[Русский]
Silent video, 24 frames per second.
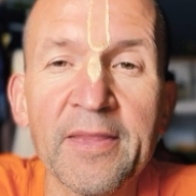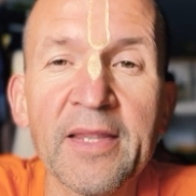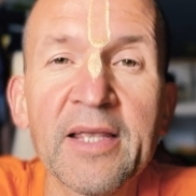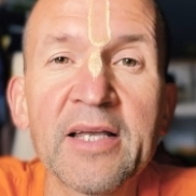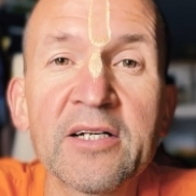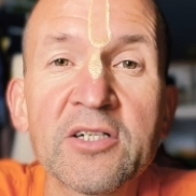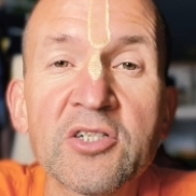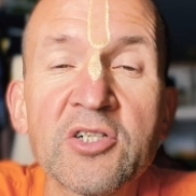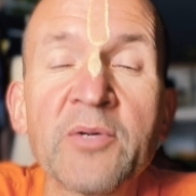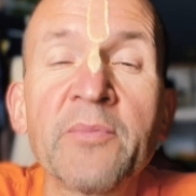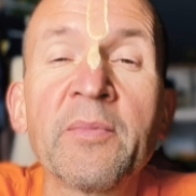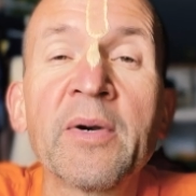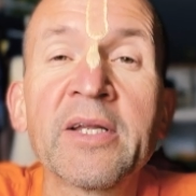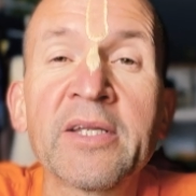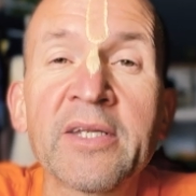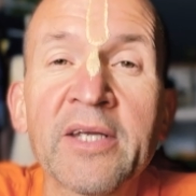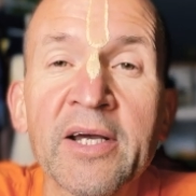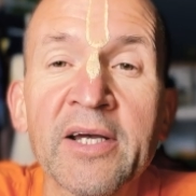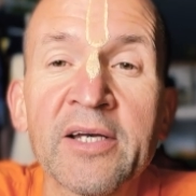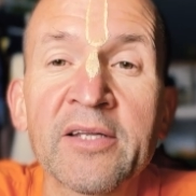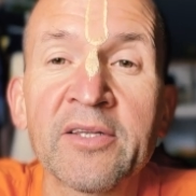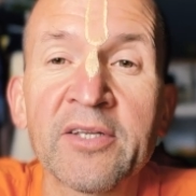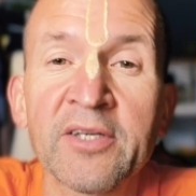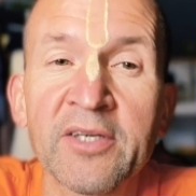Шимати
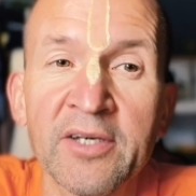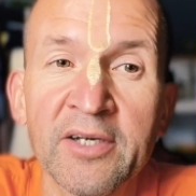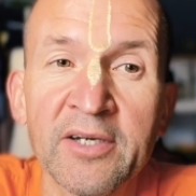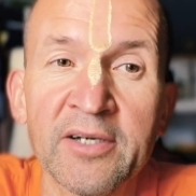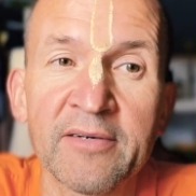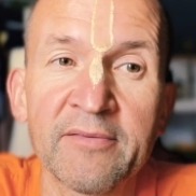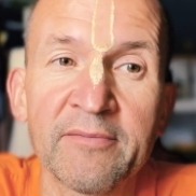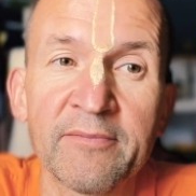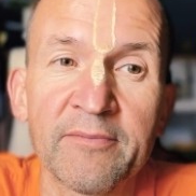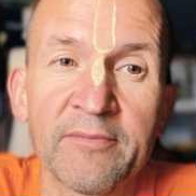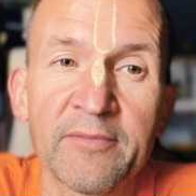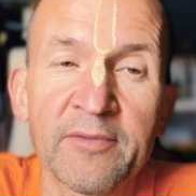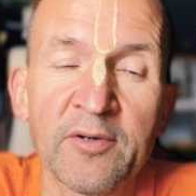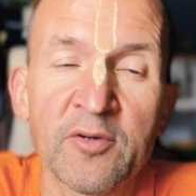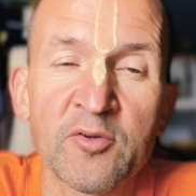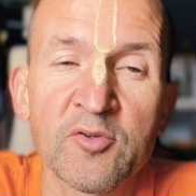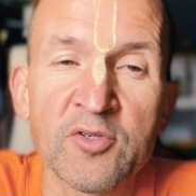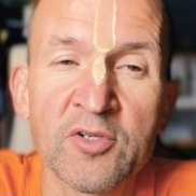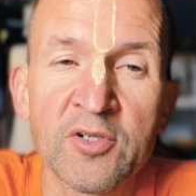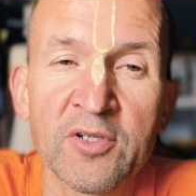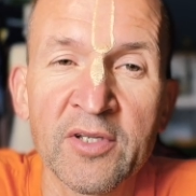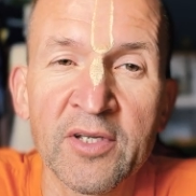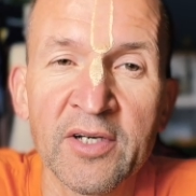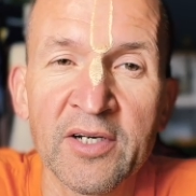Агатхика
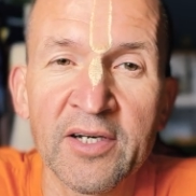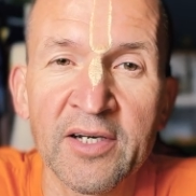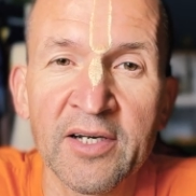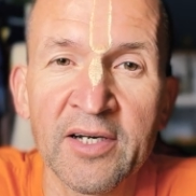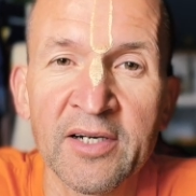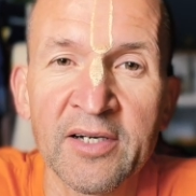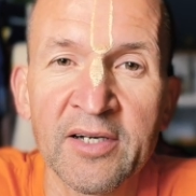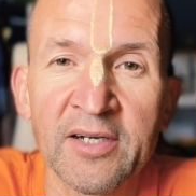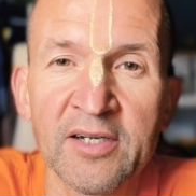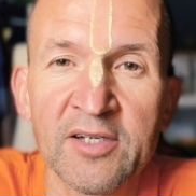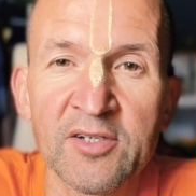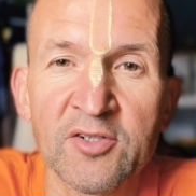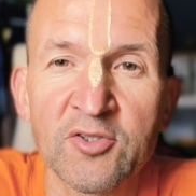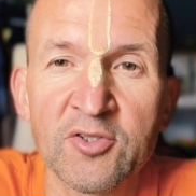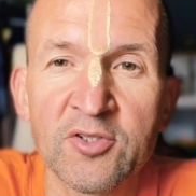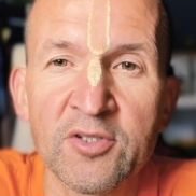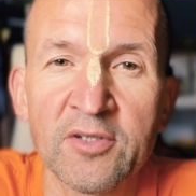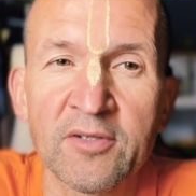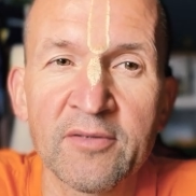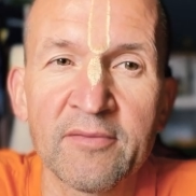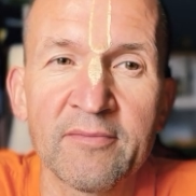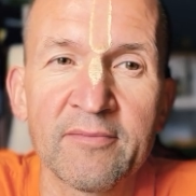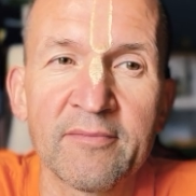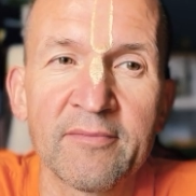очень дорога Кришне.